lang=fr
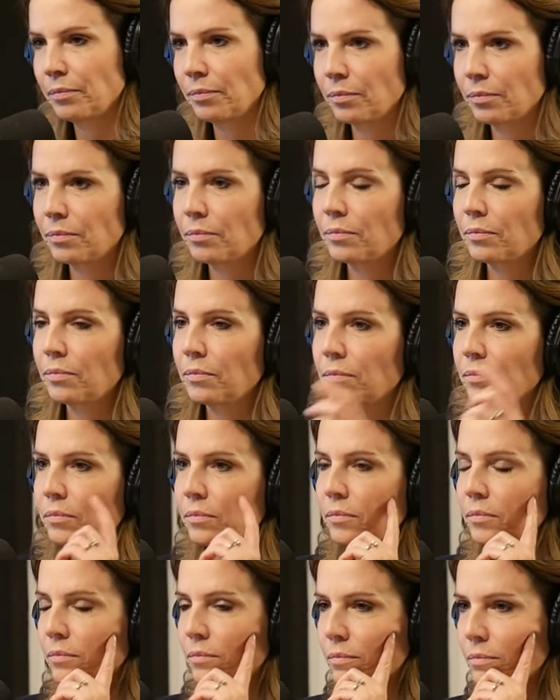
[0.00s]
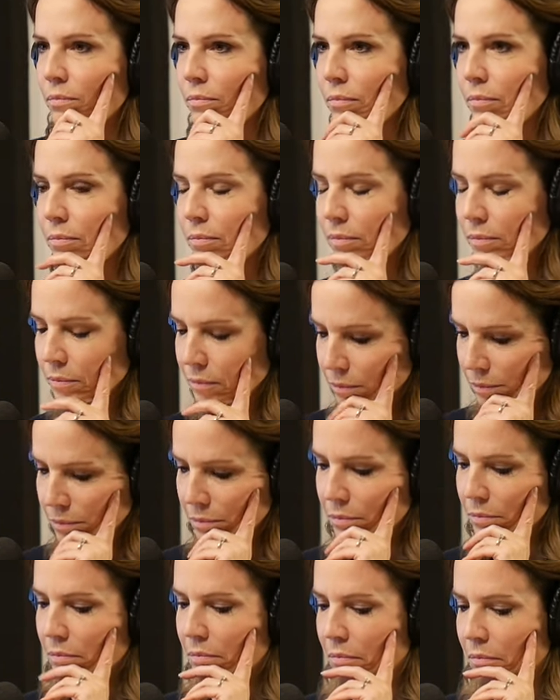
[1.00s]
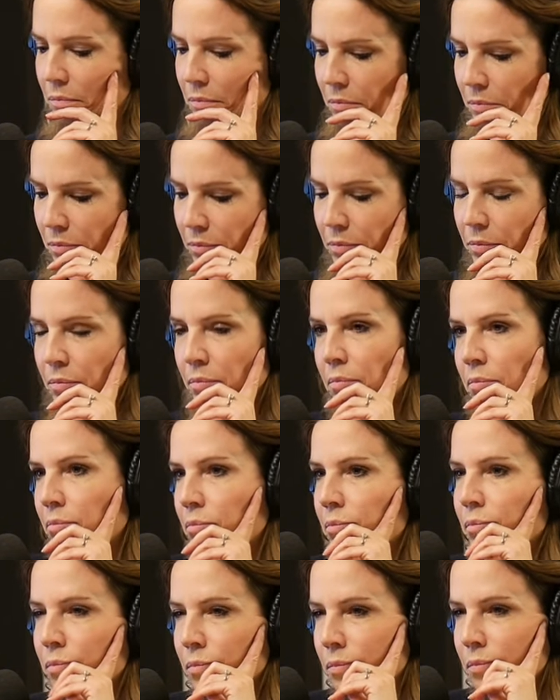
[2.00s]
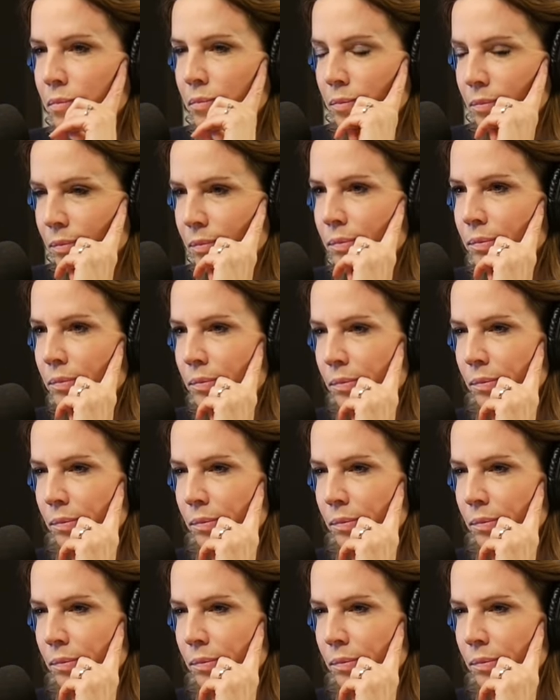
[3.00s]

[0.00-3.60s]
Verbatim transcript: on a chacun notre réalité, on a nos relations, on a vraiment chacun